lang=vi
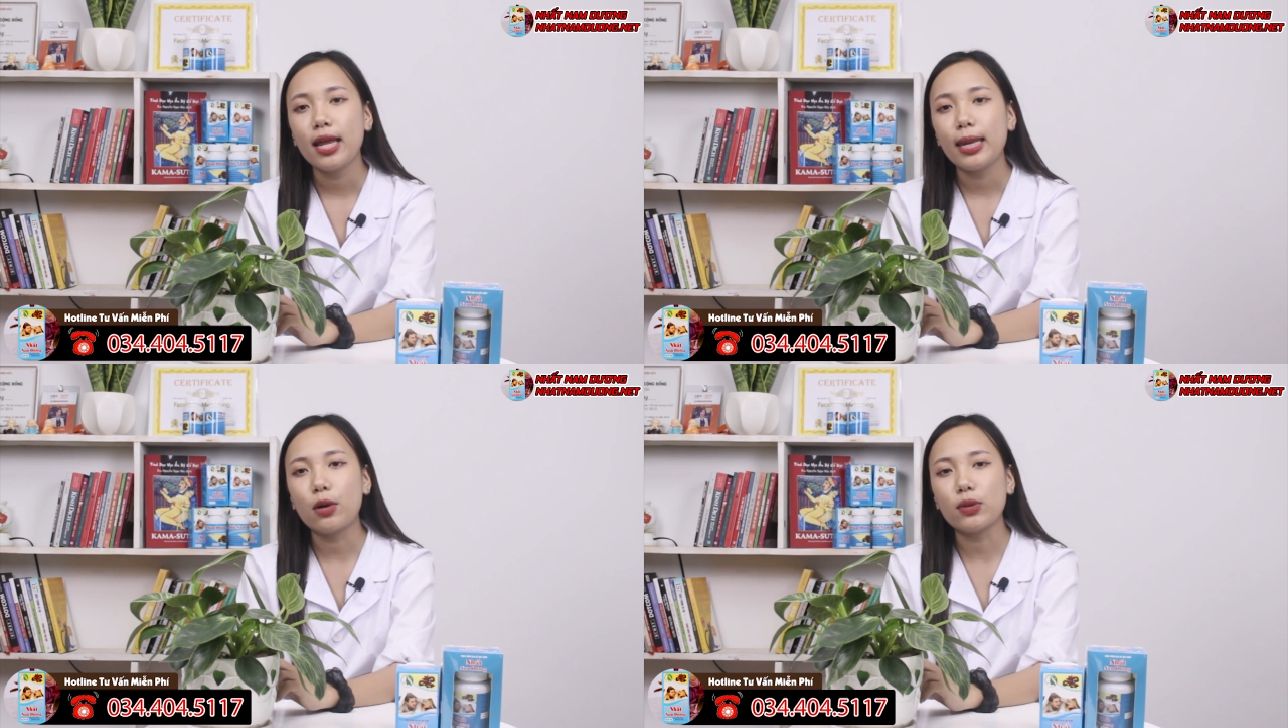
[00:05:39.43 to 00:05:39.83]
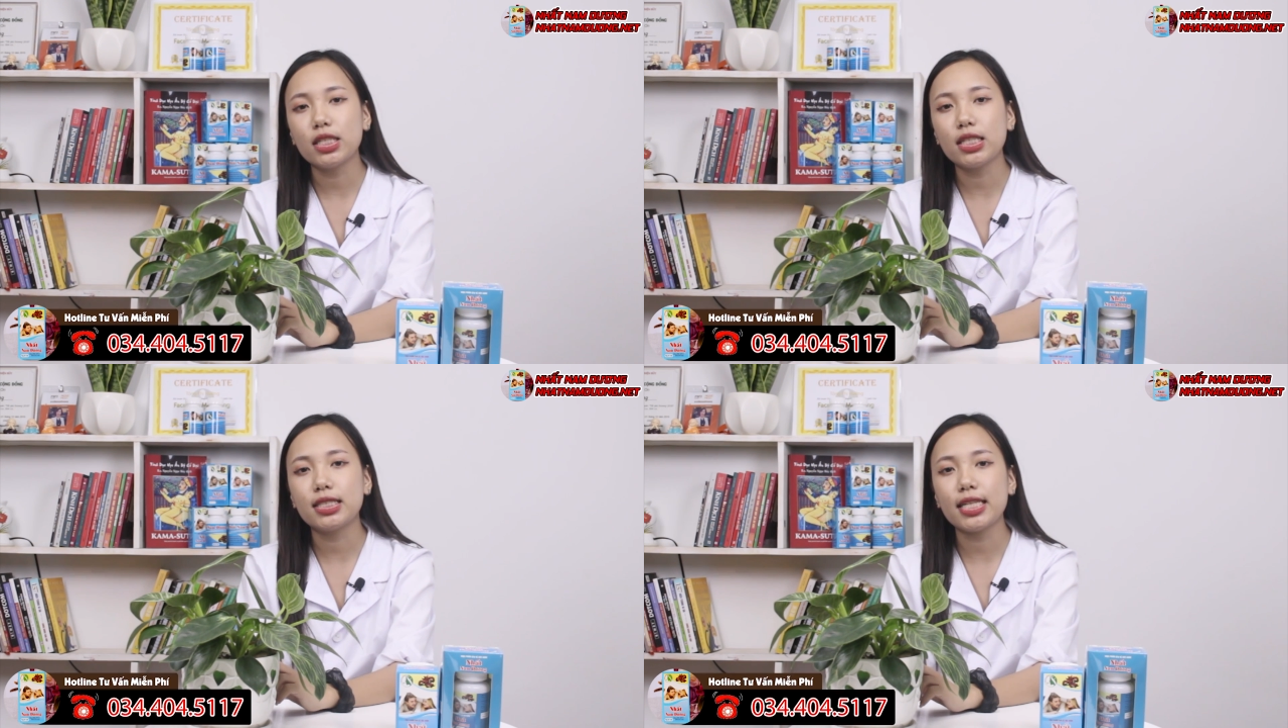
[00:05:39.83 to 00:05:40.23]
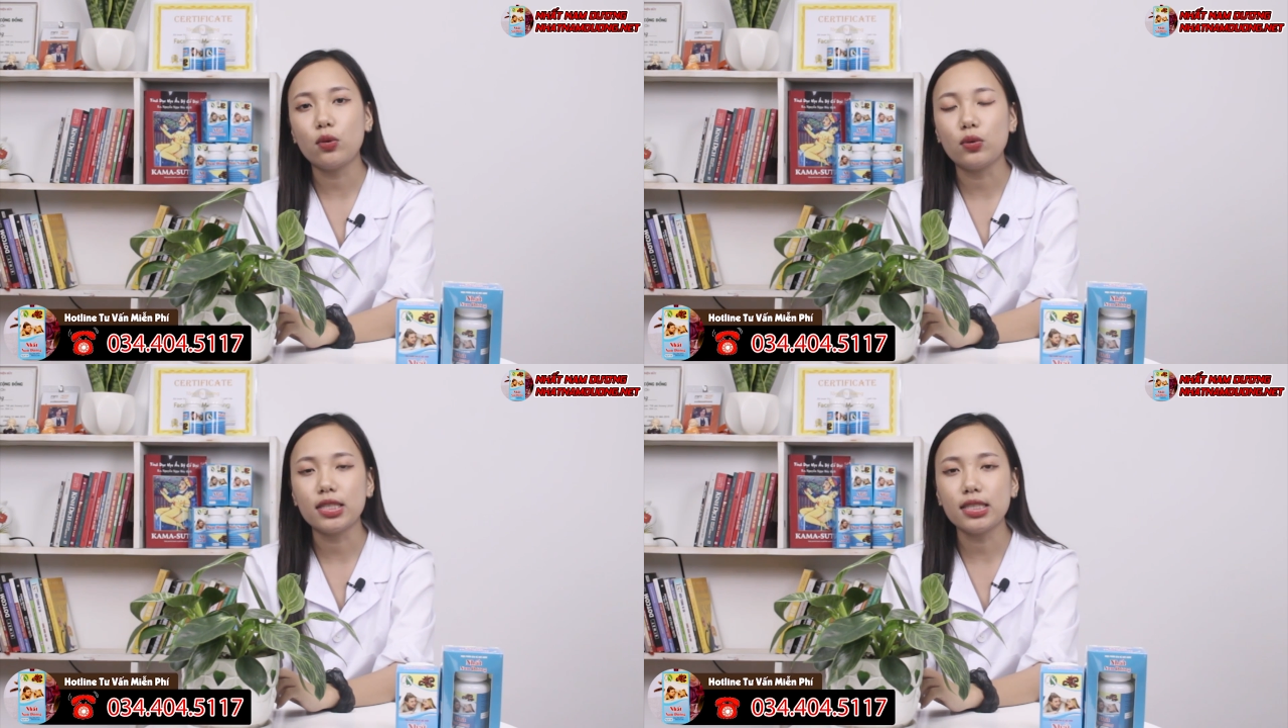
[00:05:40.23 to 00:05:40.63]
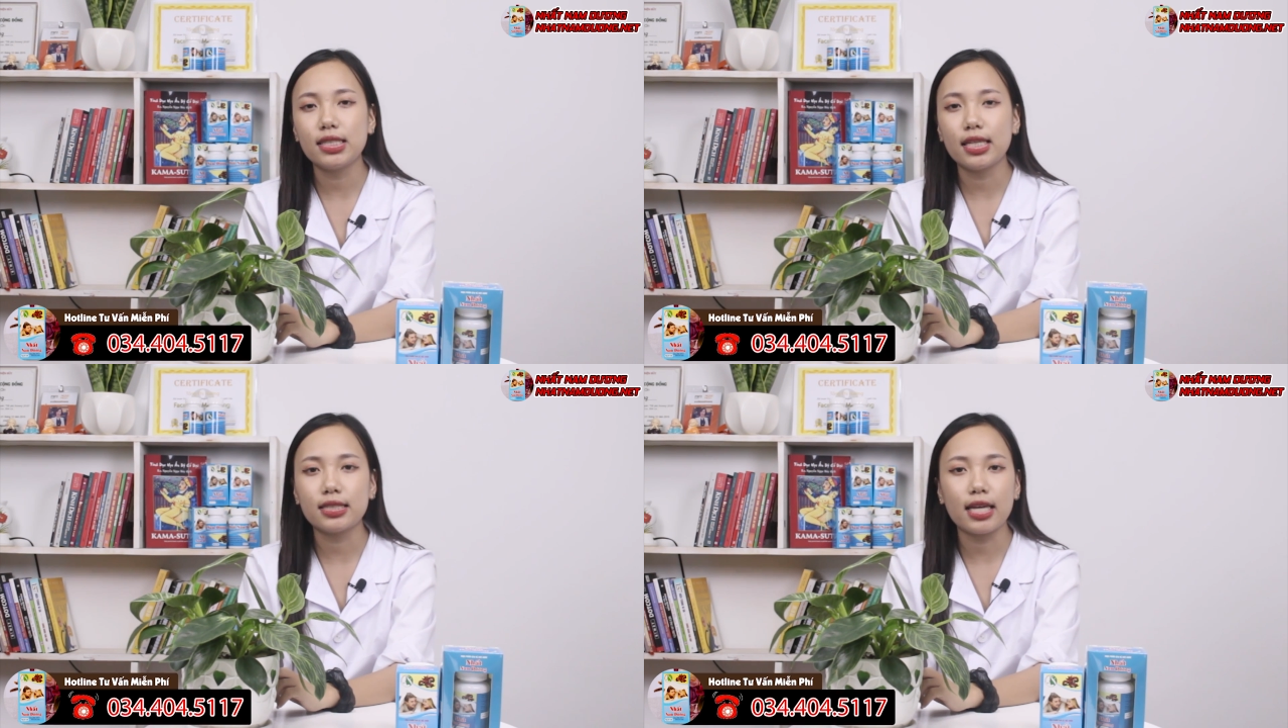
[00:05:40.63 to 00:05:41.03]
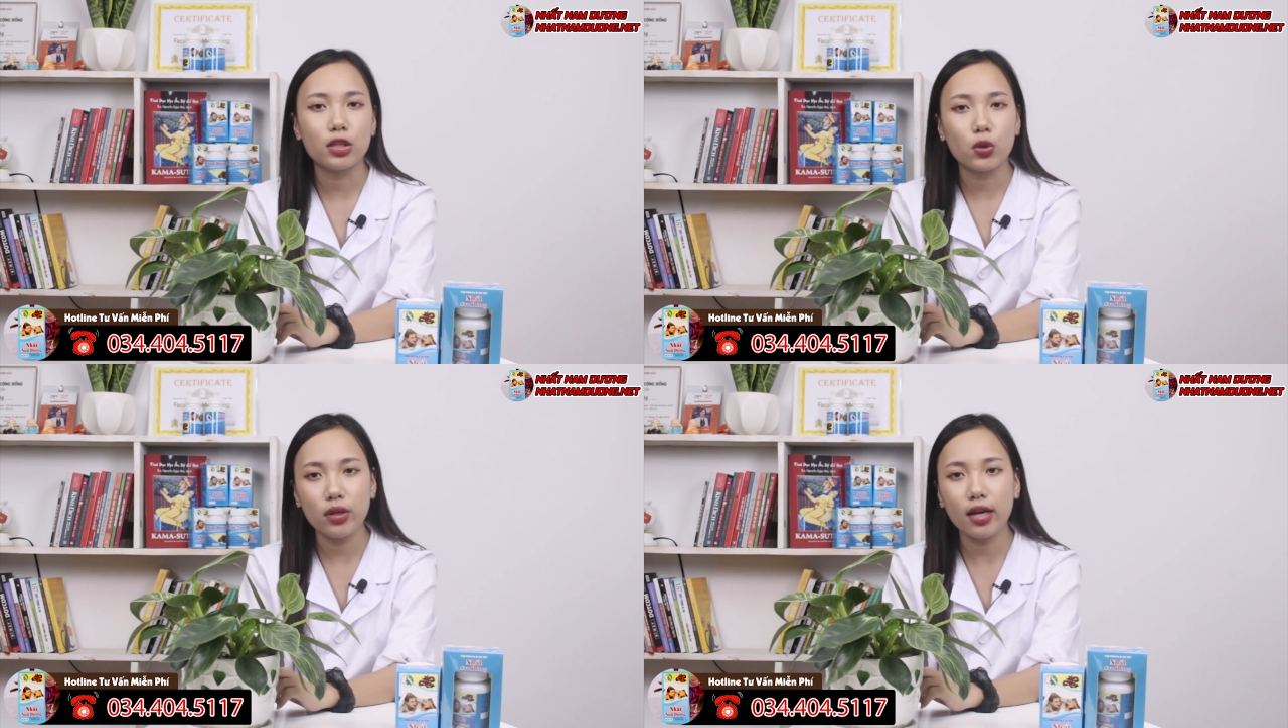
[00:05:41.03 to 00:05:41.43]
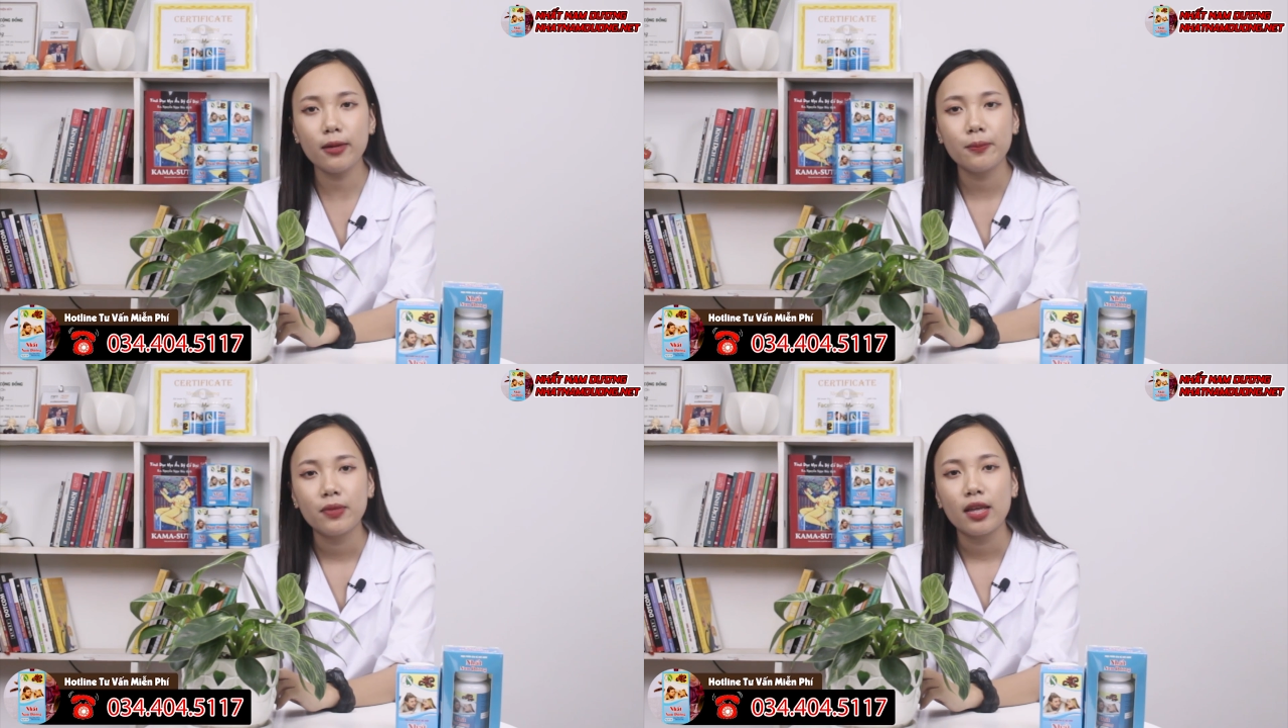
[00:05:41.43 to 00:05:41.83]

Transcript: để quá trình trao đổi chất diễn ra tốt nhất.